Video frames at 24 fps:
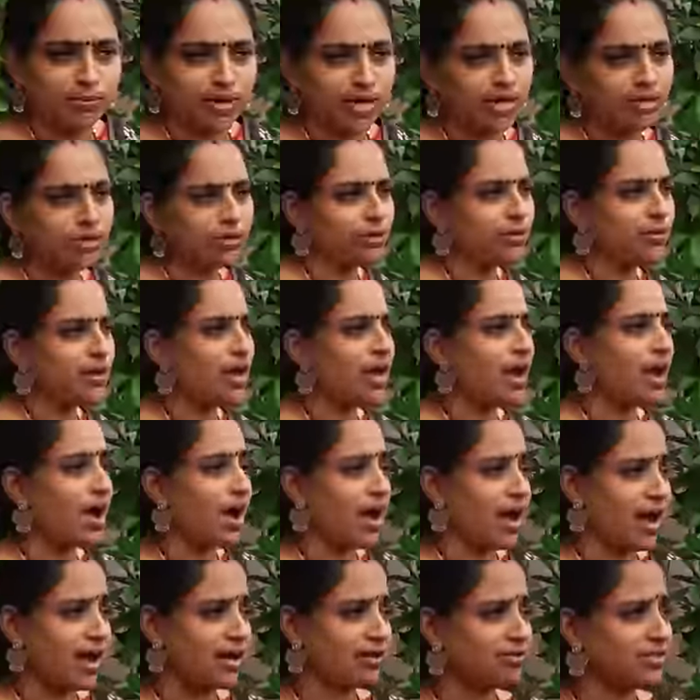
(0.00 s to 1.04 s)
మనం
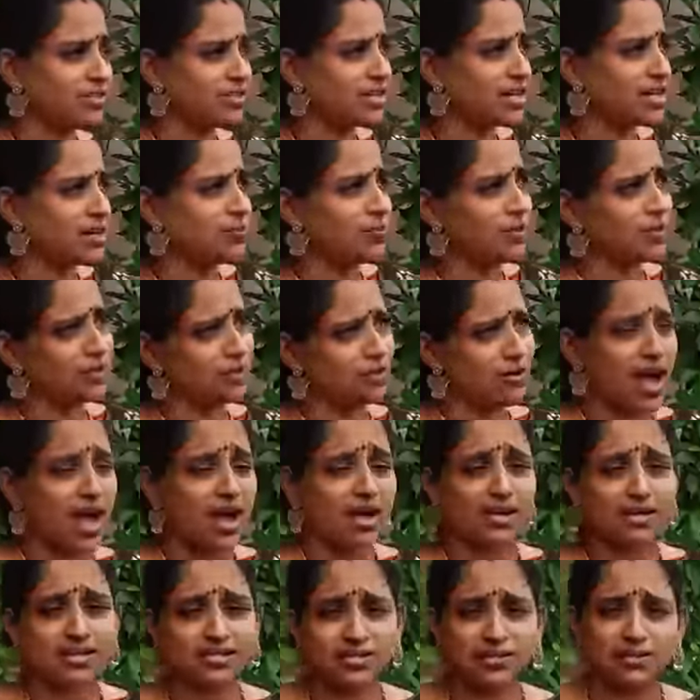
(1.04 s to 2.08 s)
హార్వెస్ట్కి వెళ్ళిపోదాం
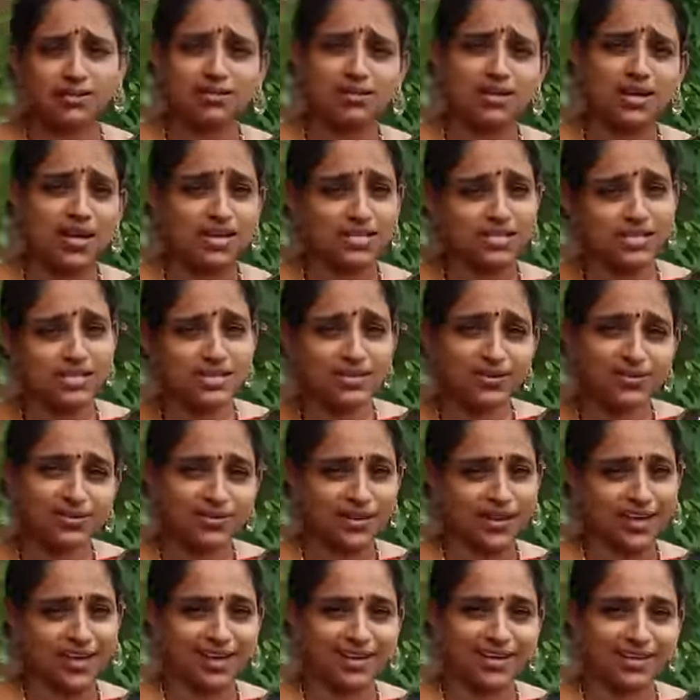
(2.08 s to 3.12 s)
ఆకాశంలో కాసినట్టు
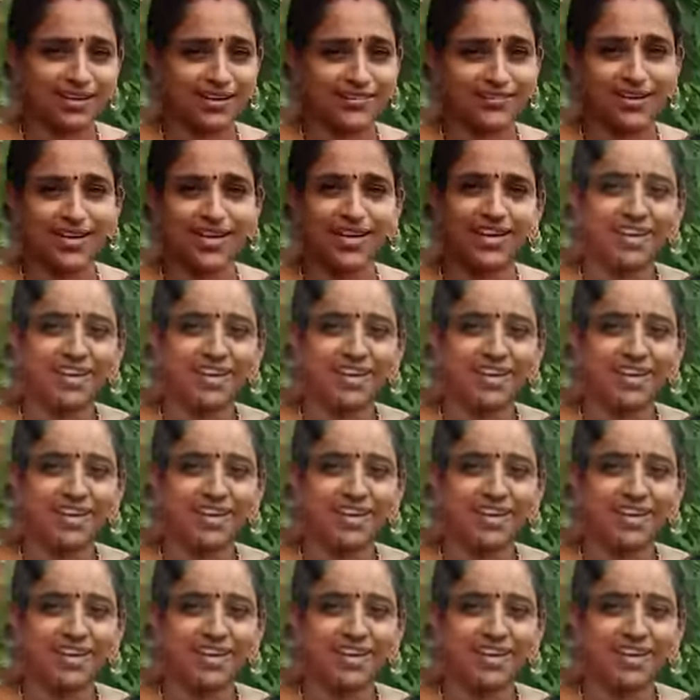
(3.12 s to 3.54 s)
ఉన్నాయండి అవి